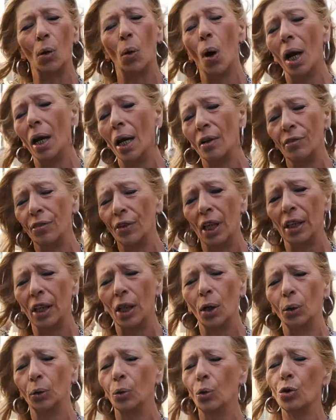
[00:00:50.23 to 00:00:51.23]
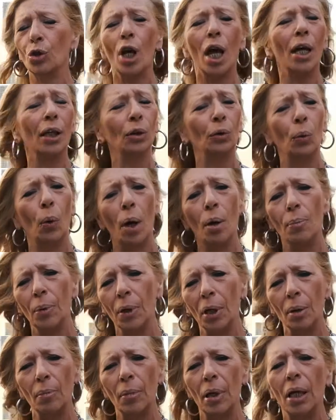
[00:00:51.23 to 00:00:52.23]
o alla fine dell'Ottocento o ai
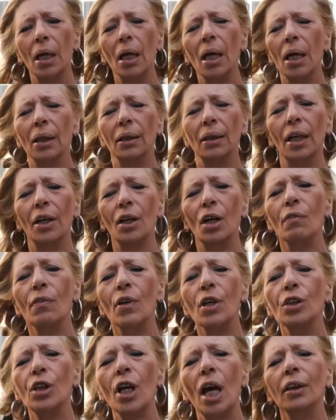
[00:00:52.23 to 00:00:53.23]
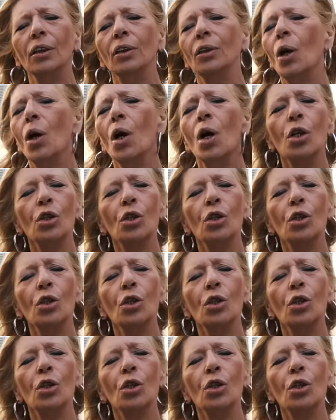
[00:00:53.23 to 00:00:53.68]
primi del Novecento,